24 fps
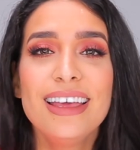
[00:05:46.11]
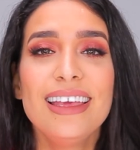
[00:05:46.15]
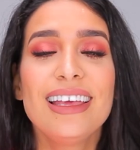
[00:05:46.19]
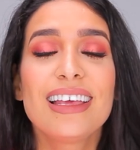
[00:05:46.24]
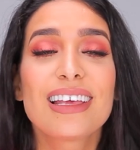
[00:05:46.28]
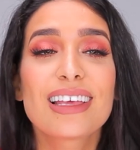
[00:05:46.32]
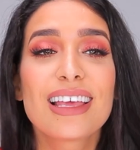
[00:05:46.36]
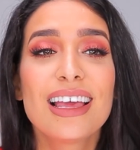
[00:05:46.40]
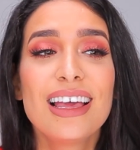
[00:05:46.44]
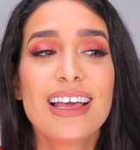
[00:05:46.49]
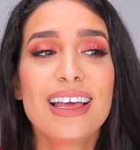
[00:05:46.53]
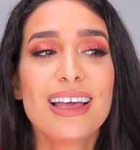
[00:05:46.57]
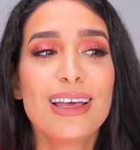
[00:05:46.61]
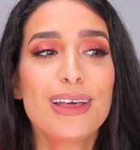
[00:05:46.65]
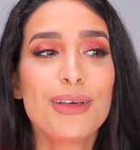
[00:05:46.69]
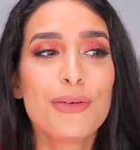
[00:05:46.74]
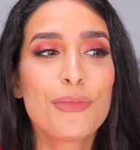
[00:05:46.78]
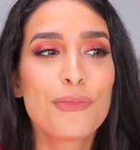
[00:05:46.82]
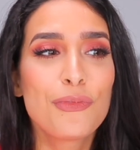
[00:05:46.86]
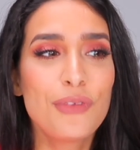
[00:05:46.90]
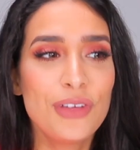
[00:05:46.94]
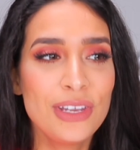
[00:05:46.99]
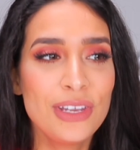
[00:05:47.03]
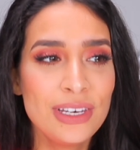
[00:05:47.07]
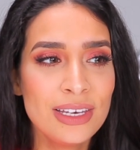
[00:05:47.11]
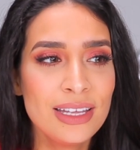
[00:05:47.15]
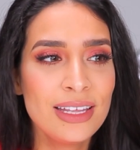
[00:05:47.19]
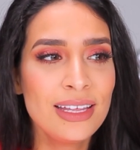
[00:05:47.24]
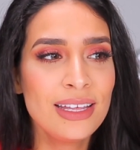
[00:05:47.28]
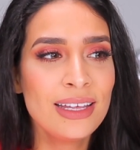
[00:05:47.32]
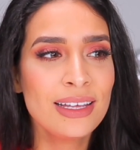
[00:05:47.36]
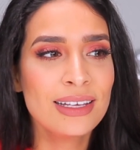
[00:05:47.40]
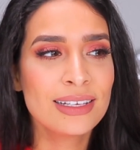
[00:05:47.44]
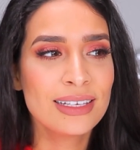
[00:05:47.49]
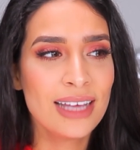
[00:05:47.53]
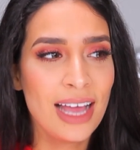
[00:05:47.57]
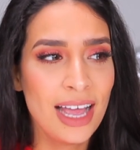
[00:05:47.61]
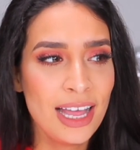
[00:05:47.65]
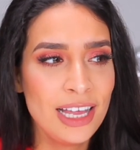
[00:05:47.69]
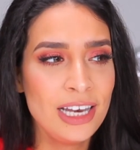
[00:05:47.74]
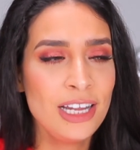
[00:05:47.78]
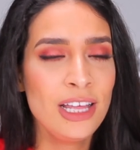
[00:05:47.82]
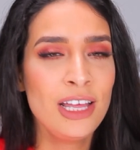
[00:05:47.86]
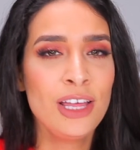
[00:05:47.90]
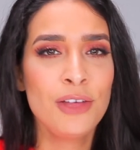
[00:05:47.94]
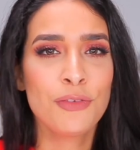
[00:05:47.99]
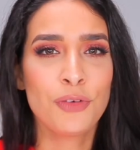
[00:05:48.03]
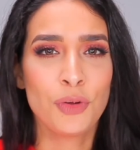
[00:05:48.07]
Ich finde
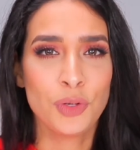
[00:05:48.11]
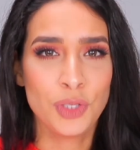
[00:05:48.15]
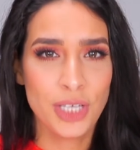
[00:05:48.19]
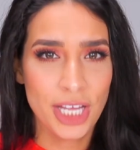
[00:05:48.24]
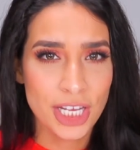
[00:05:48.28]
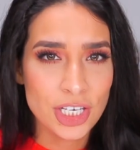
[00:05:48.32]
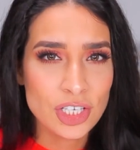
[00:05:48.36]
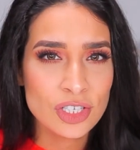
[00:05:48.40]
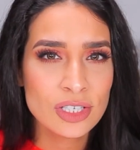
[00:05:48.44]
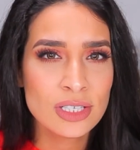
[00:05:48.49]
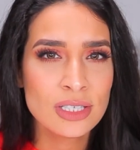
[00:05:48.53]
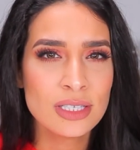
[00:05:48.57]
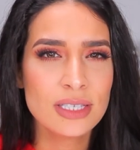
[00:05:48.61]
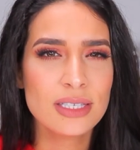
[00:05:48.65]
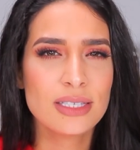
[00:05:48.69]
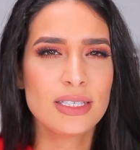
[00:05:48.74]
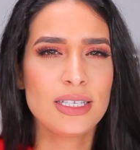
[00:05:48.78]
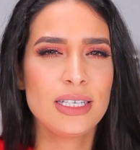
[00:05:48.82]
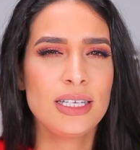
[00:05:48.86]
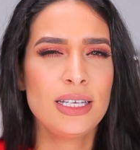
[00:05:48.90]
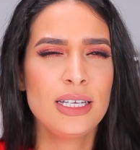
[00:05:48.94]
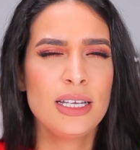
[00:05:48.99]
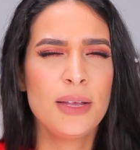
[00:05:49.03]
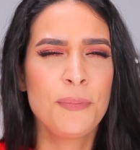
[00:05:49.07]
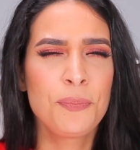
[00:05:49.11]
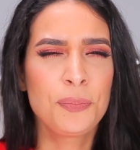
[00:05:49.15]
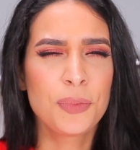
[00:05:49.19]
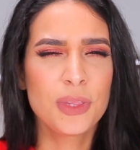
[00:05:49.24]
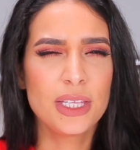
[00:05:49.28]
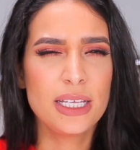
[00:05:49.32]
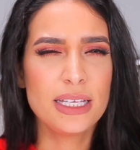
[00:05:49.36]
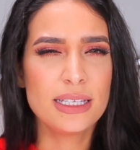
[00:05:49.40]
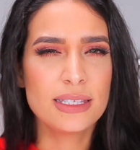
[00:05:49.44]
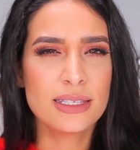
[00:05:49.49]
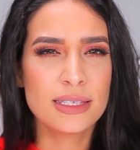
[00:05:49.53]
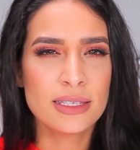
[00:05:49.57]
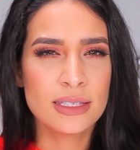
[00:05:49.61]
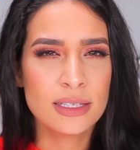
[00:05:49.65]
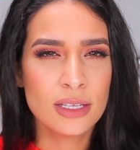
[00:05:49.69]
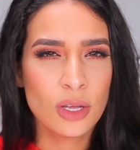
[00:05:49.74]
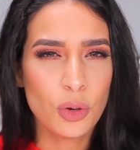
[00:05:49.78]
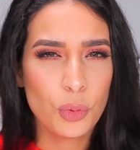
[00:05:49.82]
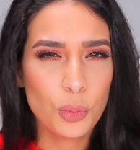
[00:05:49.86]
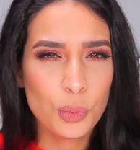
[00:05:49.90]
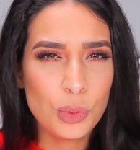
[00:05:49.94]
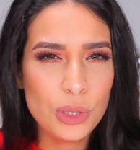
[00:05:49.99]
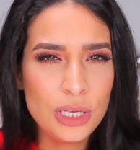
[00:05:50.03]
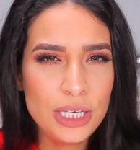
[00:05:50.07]
keine Foundations, die diesen
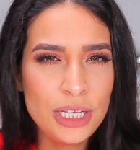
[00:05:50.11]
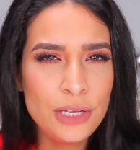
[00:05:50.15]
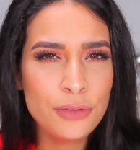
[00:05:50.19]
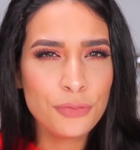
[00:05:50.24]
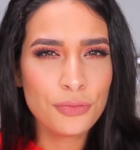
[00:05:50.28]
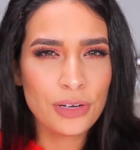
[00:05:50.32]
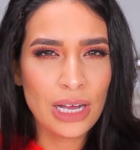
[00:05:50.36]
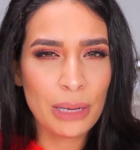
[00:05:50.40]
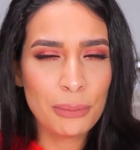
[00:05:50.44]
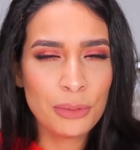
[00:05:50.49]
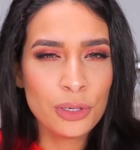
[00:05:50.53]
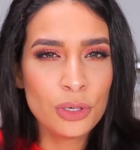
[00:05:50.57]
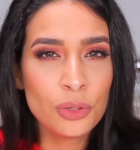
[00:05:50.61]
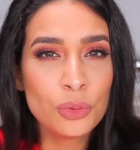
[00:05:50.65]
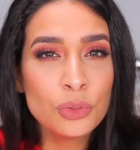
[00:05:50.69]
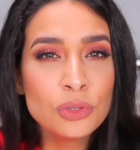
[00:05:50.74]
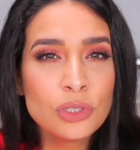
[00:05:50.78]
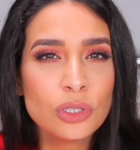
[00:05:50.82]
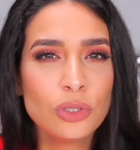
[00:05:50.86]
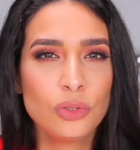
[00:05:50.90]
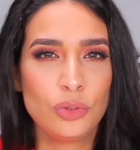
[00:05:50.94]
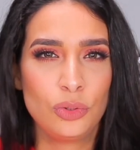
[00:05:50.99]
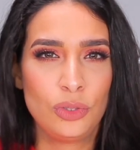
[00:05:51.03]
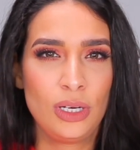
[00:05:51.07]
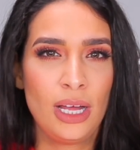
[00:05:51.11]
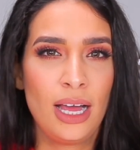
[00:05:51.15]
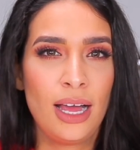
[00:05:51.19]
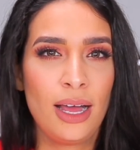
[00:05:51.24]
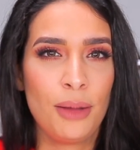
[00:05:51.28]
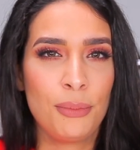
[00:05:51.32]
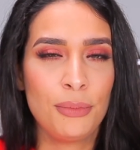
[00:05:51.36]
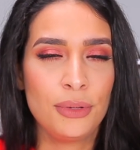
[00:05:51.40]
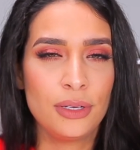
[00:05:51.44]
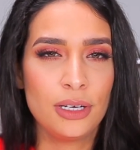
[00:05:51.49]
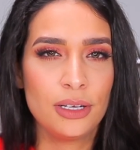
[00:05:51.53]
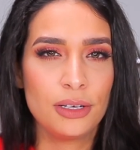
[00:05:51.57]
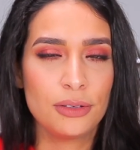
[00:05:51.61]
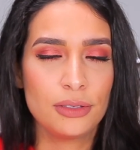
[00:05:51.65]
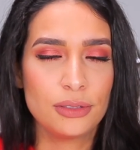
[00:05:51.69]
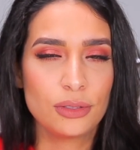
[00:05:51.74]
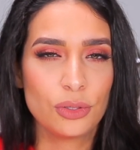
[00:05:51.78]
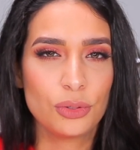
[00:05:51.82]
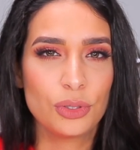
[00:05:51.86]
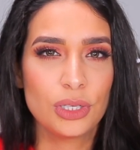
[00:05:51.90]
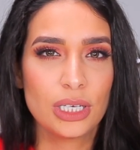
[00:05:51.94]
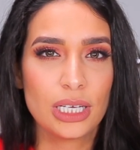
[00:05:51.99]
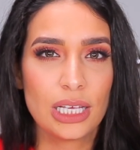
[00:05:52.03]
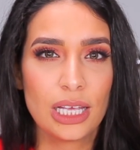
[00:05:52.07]
olivfarbenen Unterton haben in der
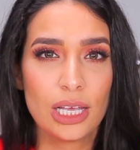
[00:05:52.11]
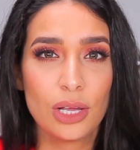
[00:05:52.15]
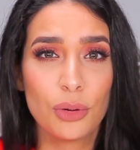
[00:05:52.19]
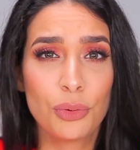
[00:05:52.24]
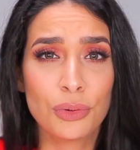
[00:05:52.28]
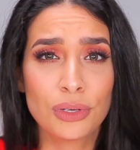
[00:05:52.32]
Drogerie.